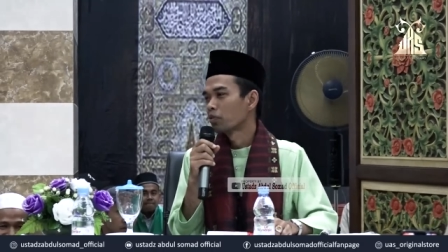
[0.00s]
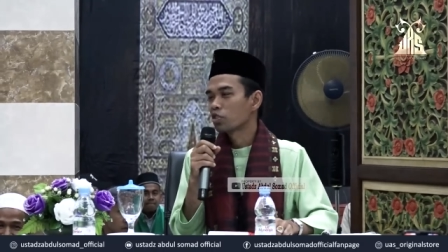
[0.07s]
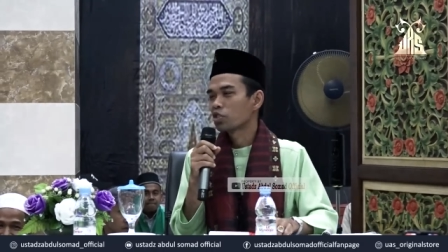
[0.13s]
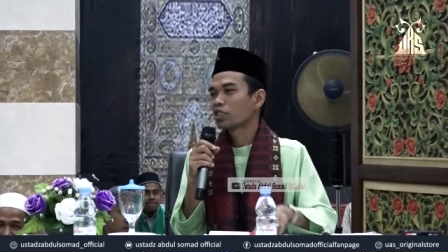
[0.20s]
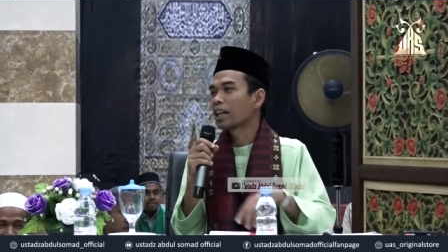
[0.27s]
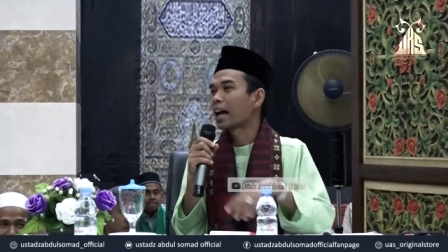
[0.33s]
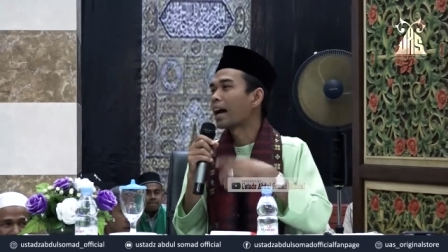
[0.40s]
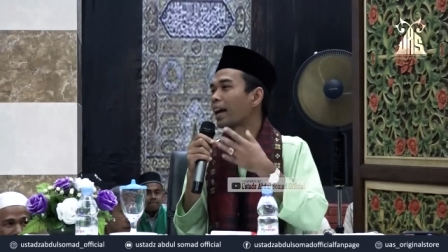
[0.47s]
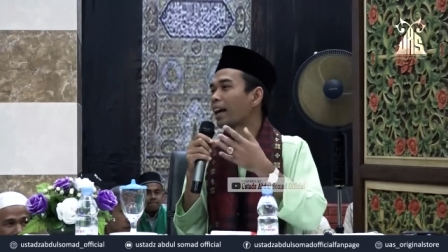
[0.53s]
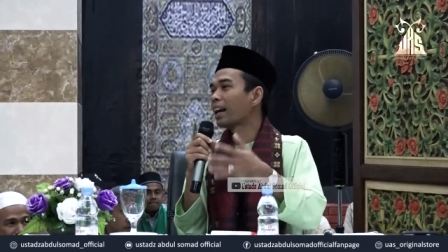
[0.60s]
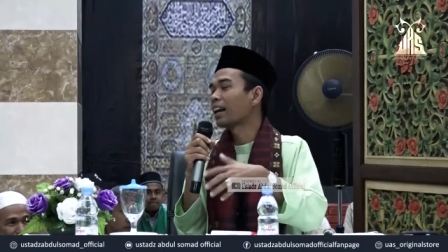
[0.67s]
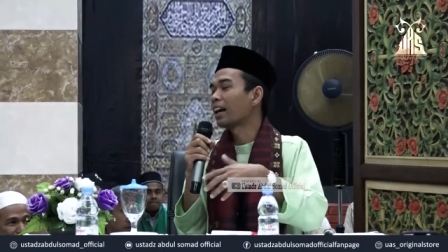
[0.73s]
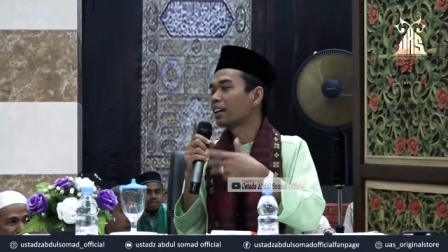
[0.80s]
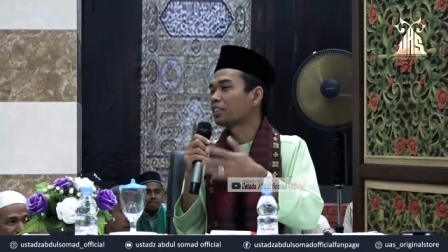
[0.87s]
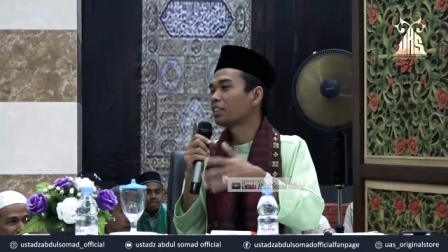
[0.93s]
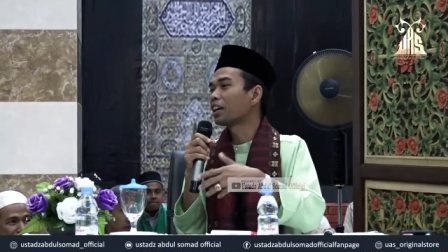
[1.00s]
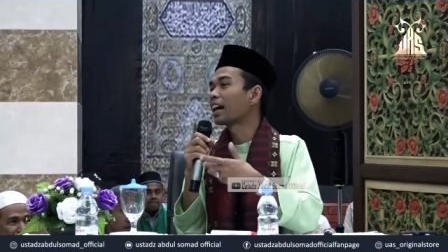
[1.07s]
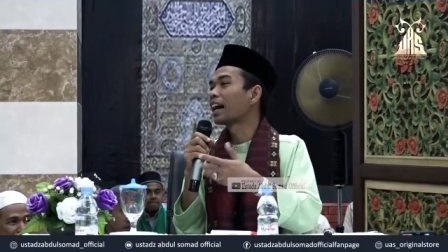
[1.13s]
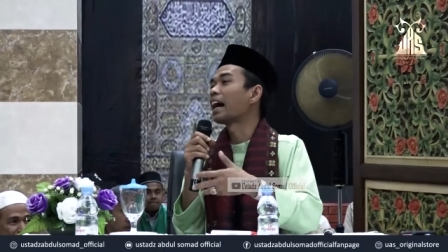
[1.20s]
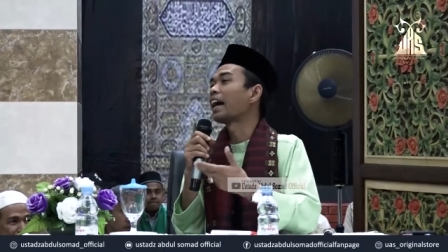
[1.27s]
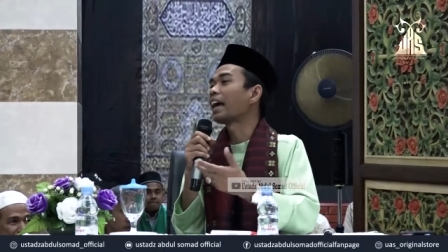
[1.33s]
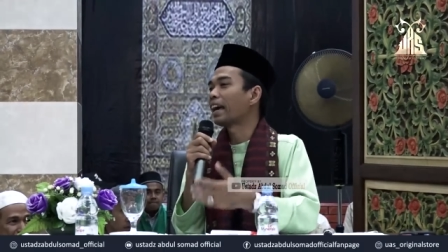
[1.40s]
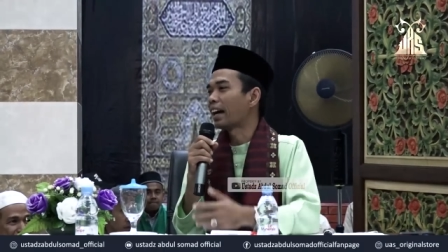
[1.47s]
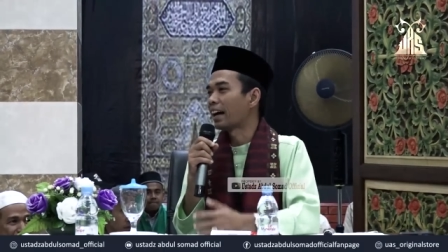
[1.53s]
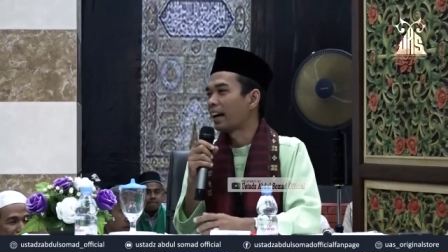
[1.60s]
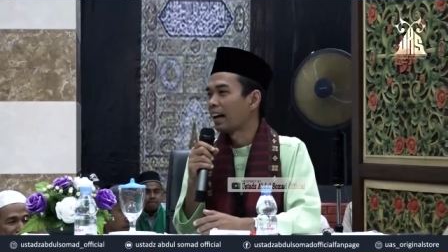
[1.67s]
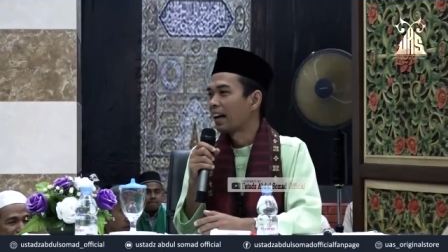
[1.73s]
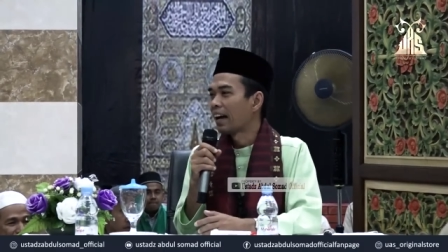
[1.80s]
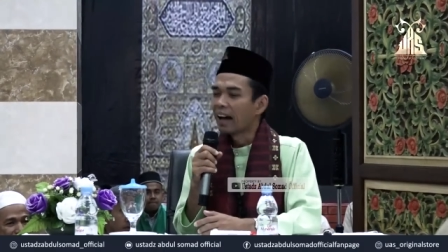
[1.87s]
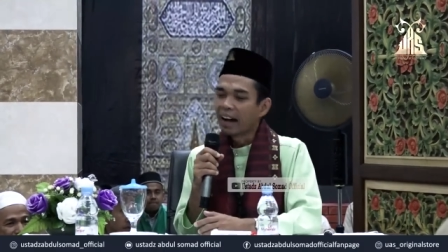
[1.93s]
Style artinya gaya.
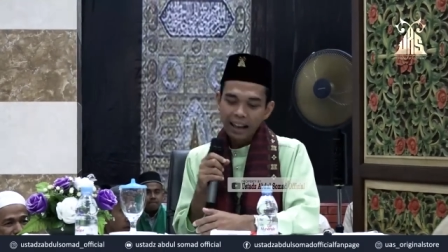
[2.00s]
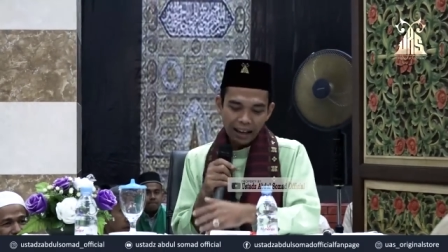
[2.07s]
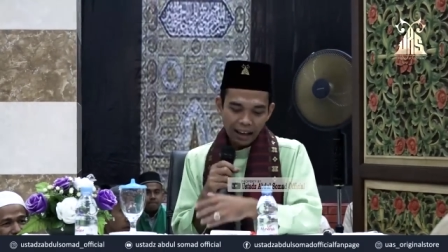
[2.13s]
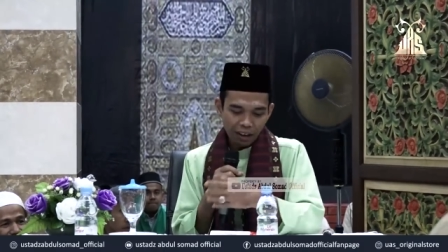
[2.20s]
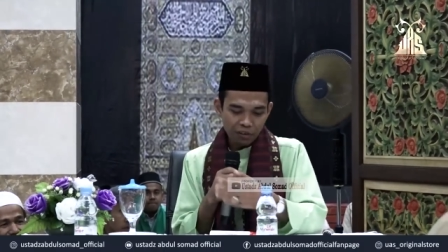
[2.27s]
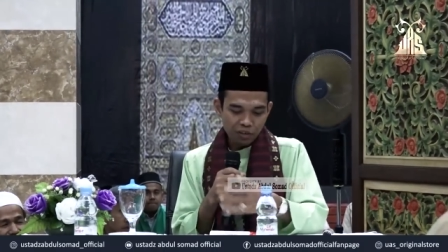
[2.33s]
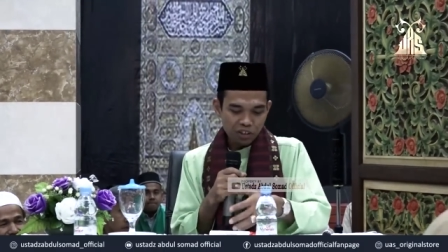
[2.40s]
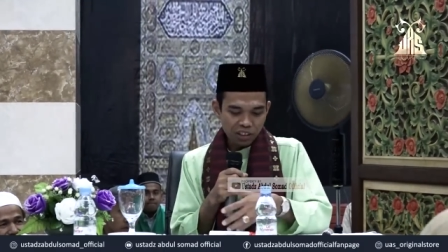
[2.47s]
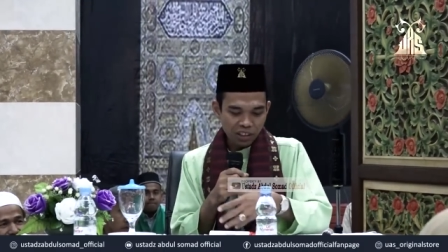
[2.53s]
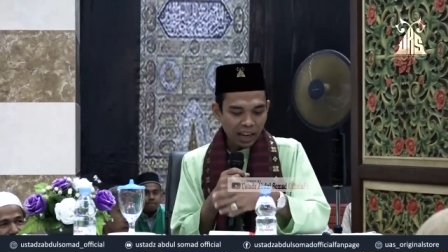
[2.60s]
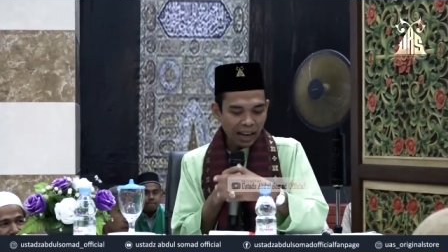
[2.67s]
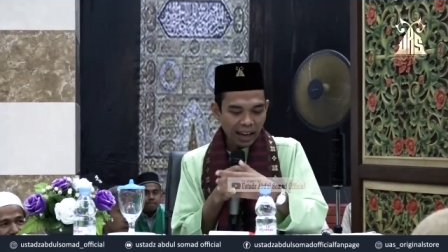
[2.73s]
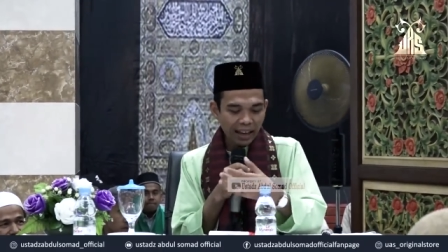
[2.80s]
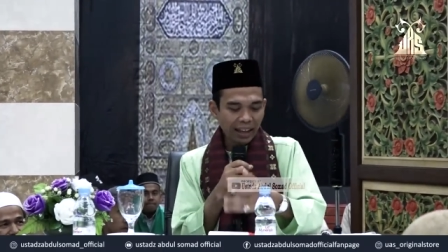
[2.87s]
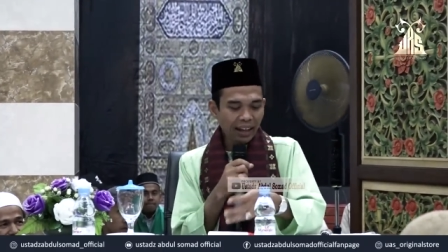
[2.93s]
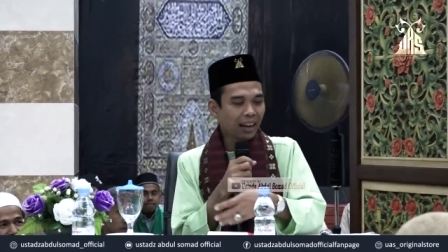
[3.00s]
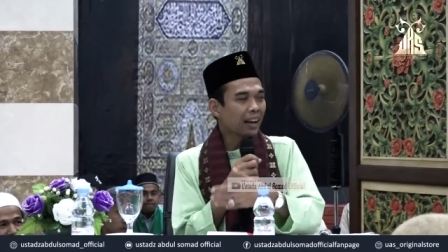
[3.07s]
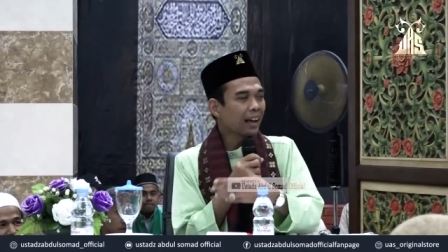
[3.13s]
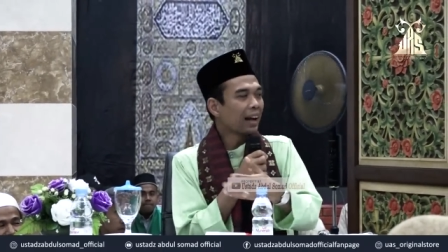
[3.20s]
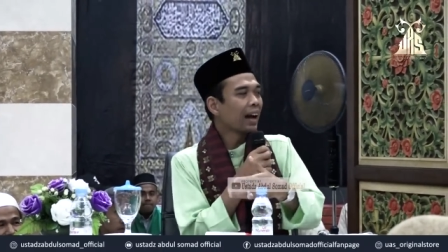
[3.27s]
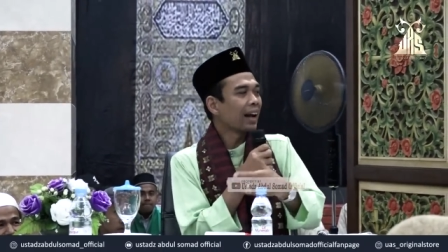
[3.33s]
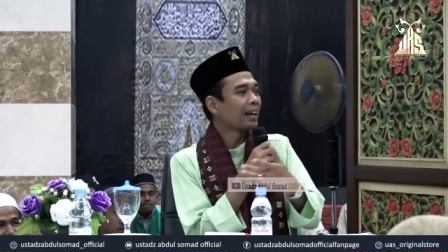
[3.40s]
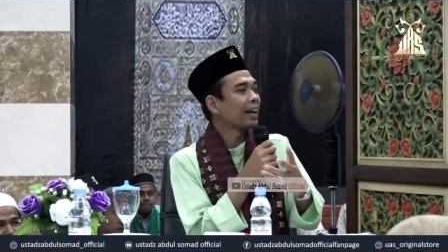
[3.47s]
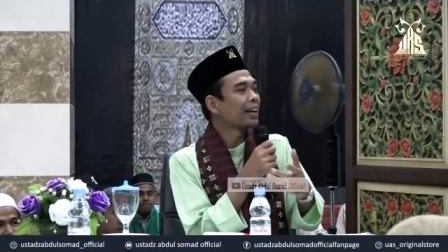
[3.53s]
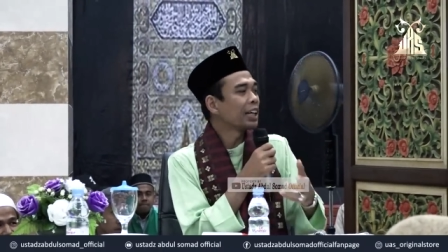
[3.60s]
Lifestyle gaya